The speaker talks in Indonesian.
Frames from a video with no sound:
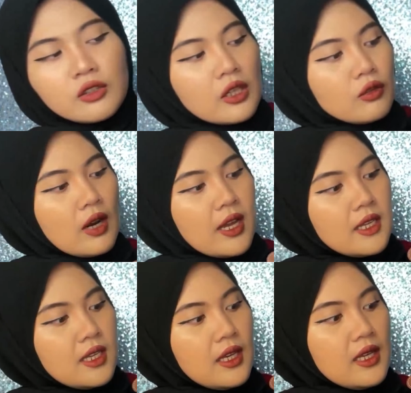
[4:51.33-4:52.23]
terus satu
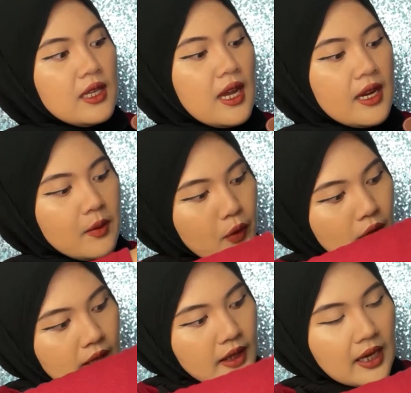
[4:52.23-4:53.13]
lagi dia ada
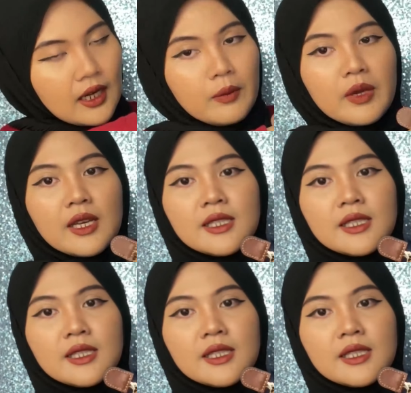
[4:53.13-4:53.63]
pocket yang lebih